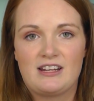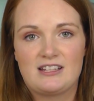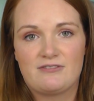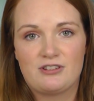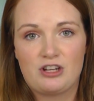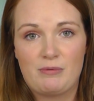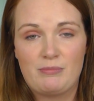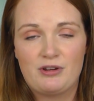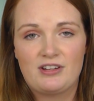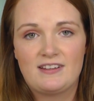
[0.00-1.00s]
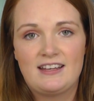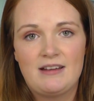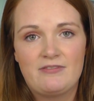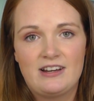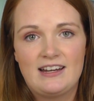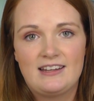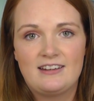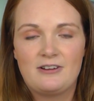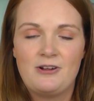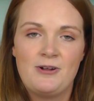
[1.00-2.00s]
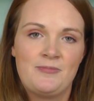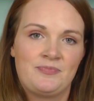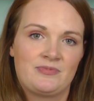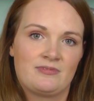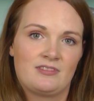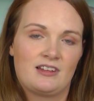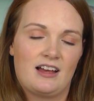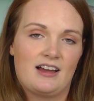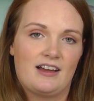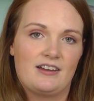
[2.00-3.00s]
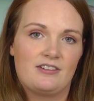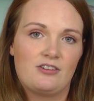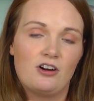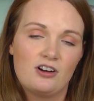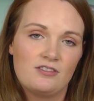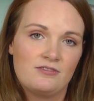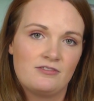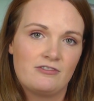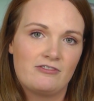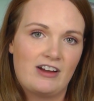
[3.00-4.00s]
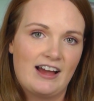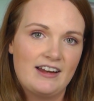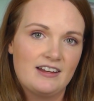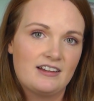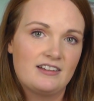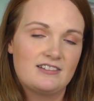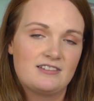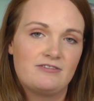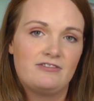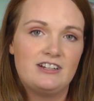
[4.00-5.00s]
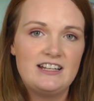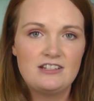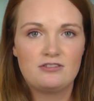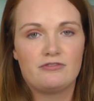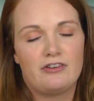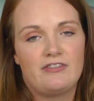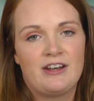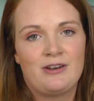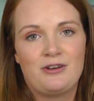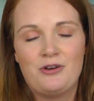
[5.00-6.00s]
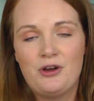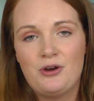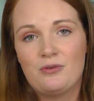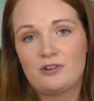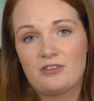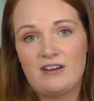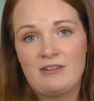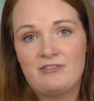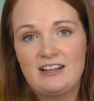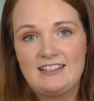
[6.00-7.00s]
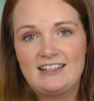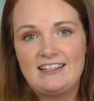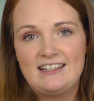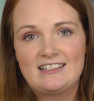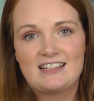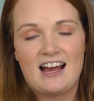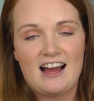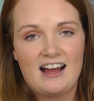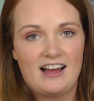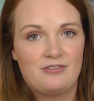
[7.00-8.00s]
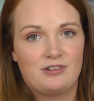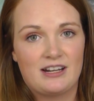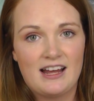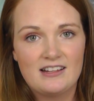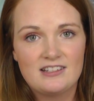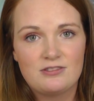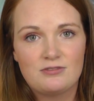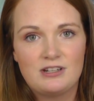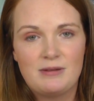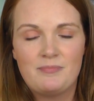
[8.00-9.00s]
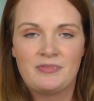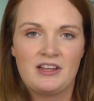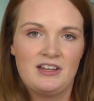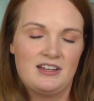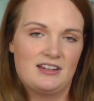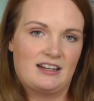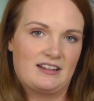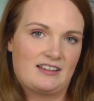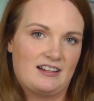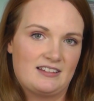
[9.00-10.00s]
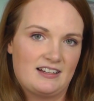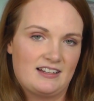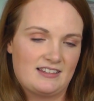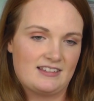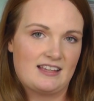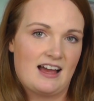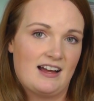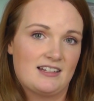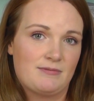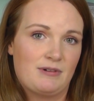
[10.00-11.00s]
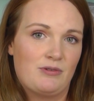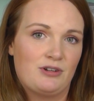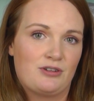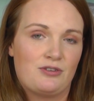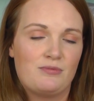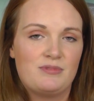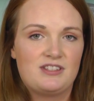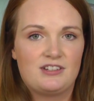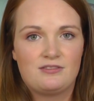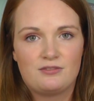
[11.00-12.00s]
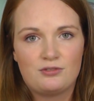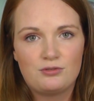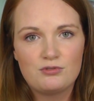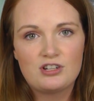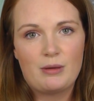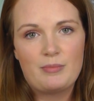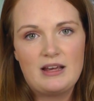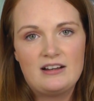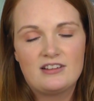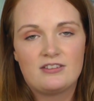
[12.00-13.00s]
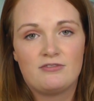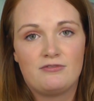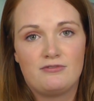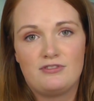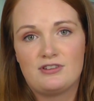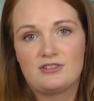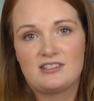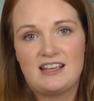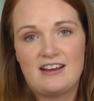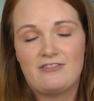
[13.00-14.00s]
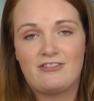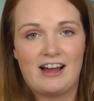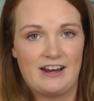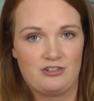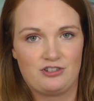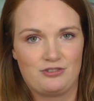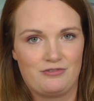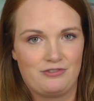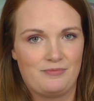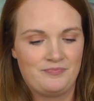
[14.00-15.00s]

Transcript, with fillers: jetzt versäubern möchtest, hier empfehle ich dir ein noch feineres Vlies zu verwenden. Und zwar empfehle ich dir hier das H180 zu nehmen, denn es kann sein, dass das H200 doch ein bisschen zu stabil ist für sehr feine Stoffe.